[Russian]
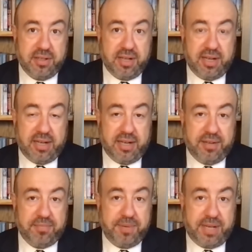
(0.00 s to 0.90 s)

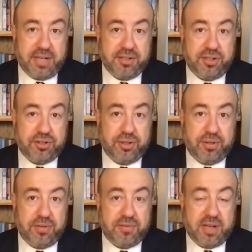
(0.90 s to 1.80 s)
Uh-huh. Мне кажется,
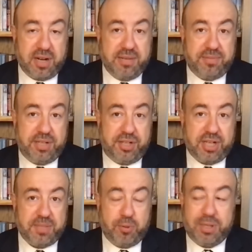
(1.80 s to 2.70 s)
что Крым
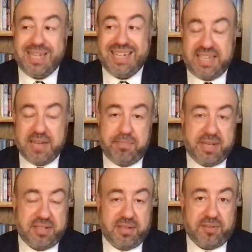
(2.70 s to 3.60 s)
сейчас будет не тем
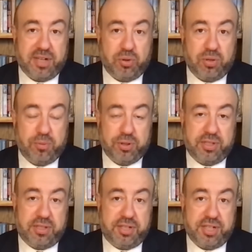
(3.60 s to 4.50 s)
местом, в котором
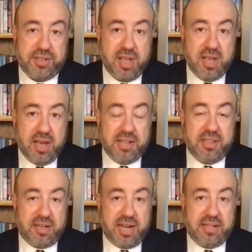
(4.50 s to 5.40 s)
можно сейчас
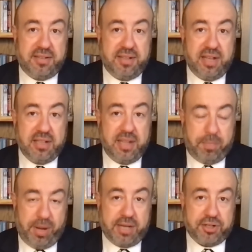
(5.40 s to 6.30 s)
отдыхать на, на
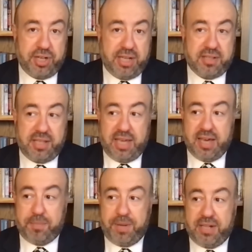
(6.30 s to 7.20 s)
пляже. И это
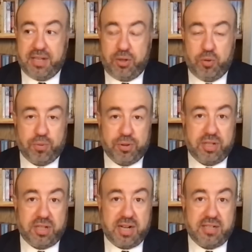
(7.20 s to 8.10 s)
я передаю,
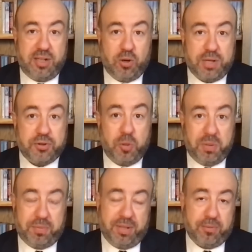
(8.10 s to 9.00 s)
просто транслирую,
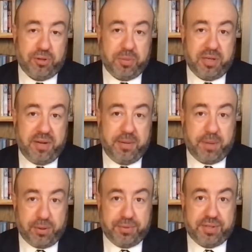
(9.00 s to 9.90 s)
особенно потому, что мы говорим
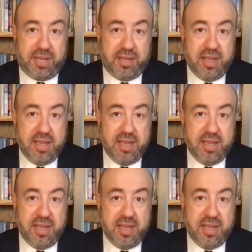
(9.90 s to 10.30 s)
по-русски,